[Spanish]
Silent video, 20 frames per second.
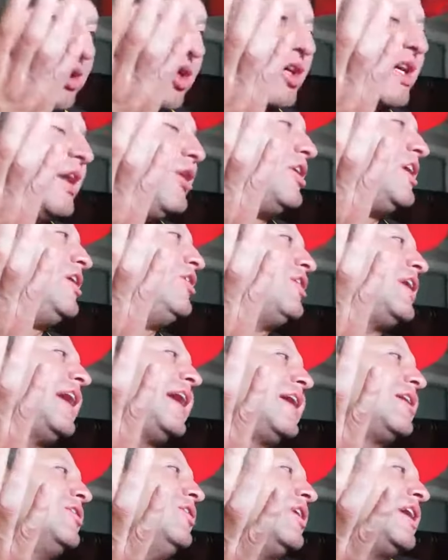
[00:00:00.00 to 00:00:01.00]
creo que ahora lo que,
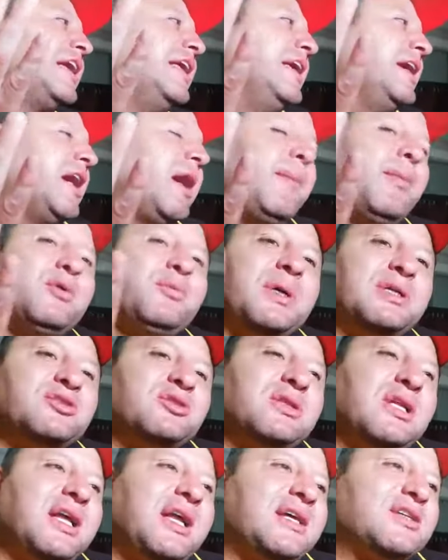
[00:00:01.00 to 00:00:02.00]
lo que digamos va a
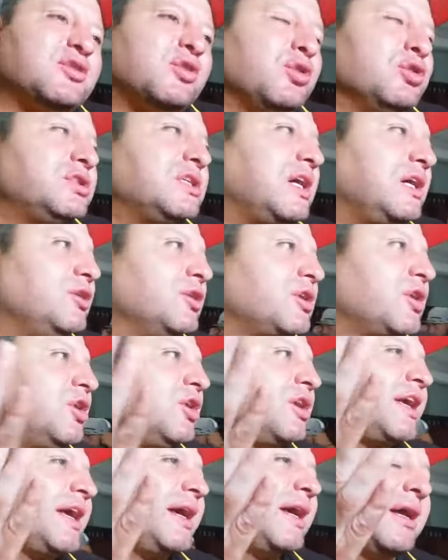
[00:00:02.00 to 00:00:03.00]
sonar a excusa. Yo creo
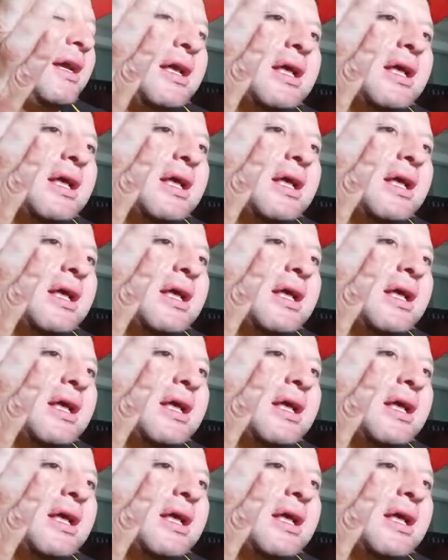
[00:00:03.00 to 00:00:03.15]
que